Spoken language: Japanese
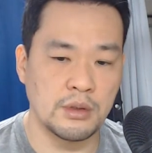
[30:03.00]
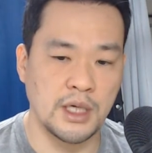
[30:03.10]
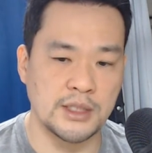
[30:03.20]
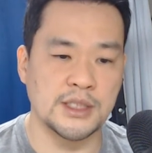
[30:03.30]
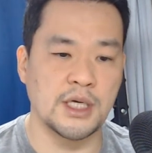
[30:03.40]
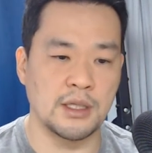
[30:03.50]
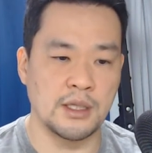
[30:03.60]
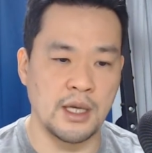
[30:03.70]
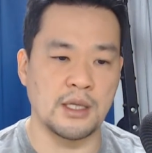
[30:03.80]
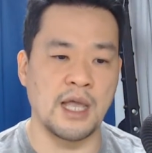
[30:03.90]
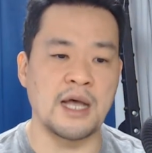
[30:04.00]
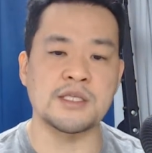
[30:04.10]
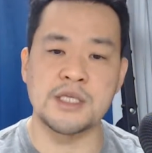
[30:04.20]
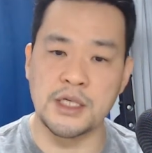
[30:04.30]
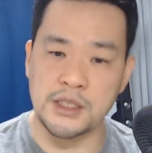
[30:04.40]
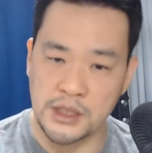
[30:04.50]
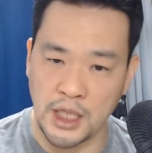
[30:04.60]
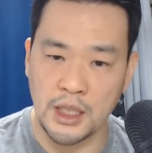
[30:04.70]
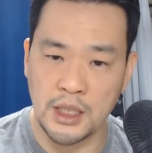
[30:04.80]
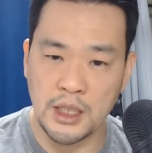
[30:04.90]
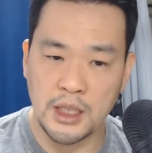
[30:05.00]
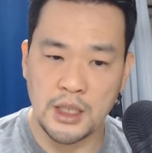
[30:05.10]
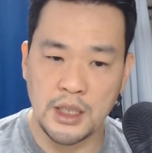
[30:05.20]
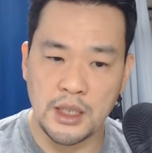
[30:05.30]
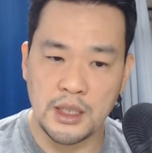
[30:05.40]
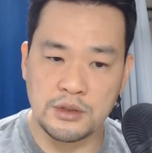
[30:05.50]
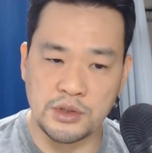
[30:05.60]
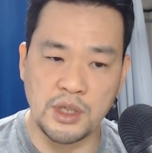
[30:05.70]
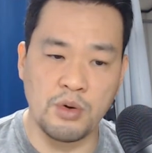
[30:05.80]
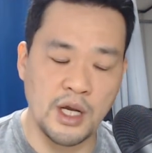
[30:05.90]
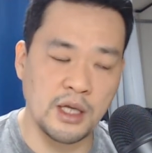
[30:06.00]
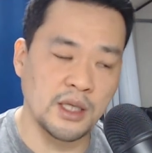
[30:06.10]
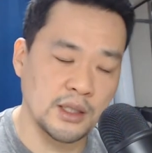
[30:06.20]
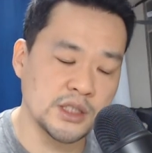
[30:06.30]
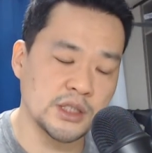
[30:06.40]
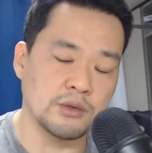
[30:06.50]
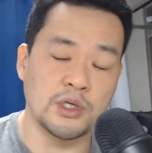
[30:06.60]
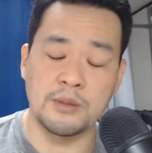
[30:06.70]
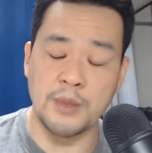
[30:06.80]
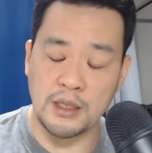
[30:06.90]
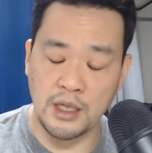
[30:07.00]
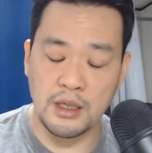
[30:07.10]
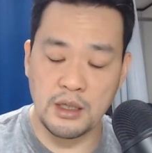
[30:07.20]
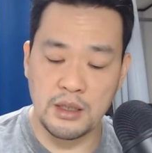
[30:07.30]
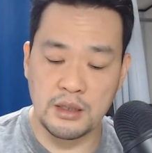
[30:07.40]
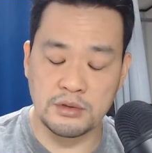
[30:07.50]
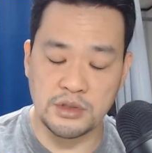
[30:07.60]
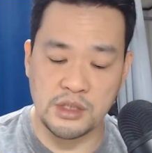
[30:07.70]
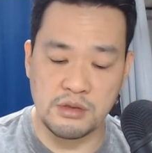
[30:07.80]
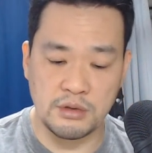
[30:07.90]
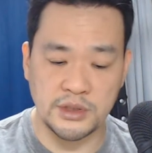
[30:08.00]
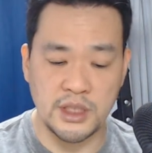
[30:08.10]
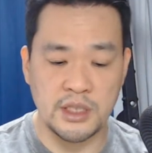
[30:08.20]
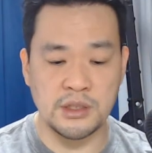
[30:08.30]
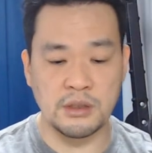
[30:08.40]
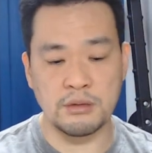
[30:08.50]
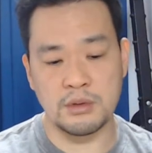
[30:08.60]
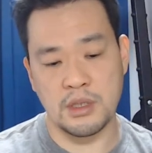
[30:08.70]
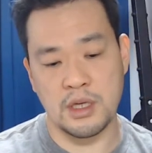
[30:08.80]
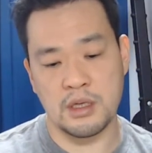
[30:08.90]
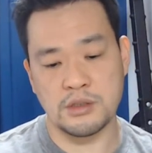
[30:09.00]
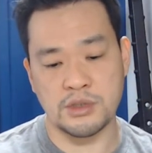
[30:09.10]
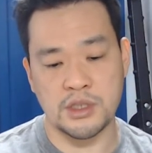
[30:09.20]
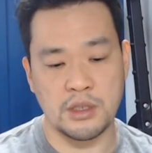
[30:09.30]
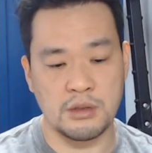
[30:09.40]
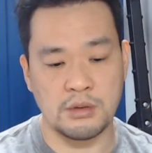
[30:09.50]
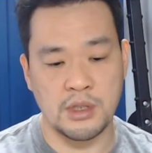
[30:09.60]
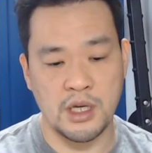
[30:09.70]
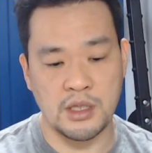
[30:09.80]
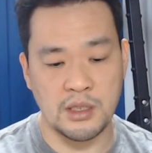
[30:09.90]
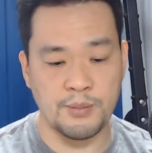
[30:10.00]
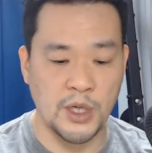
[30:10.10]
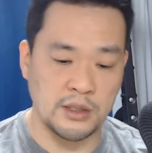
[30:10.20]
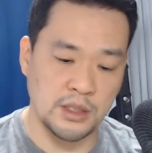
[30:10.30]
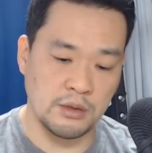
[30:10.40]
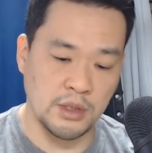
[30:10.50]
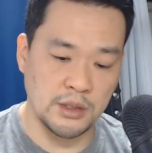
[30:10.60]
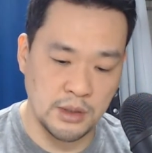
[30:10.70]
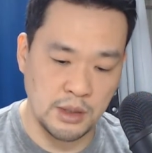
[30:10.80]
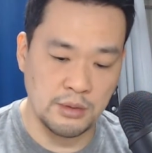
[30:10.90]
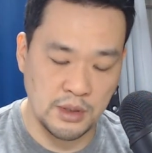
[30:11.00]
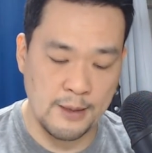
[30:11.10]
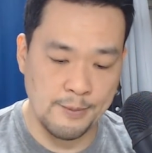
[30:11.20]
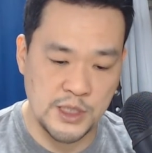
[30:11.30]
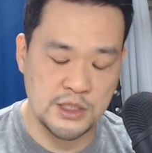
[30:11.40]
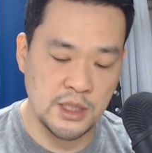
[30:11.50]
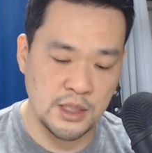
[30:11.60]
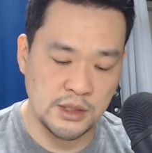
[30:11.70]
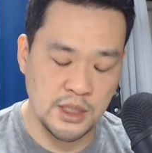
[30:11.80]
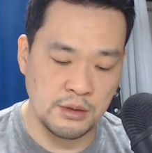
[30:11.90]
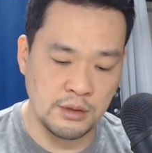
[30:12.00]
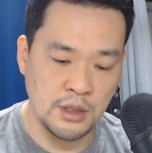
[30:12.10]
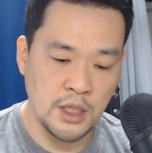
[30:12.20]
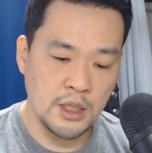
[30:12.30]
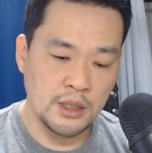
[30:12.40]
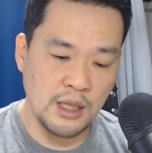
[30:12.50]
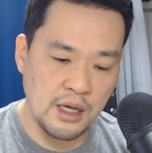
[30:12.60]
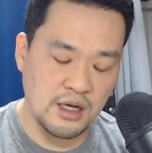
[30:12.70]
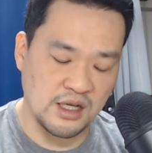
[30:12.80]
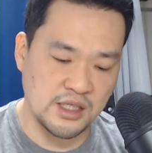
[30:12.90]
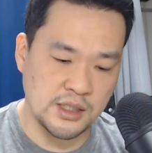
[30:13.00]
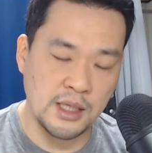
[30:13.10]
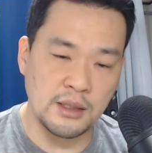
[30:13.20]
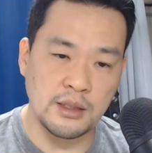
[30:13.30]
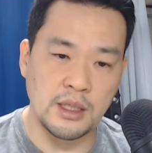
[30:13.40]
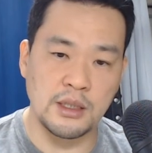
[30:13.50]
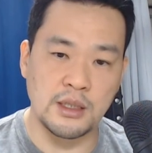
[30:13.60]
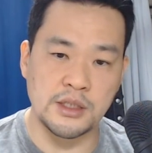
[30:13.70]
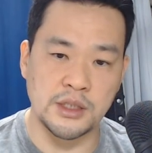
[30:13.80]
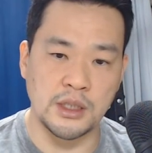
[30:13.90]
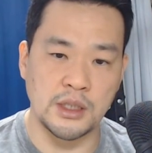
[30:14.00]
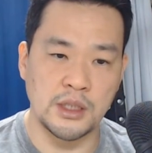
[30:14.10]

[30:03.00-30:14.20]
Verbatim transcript: 価値観で断罪して、そしてこれが正しいと決めて、そしてそれを政治によって組織票でティーパーティーとかって言って実現していく。なんか偽善的だし、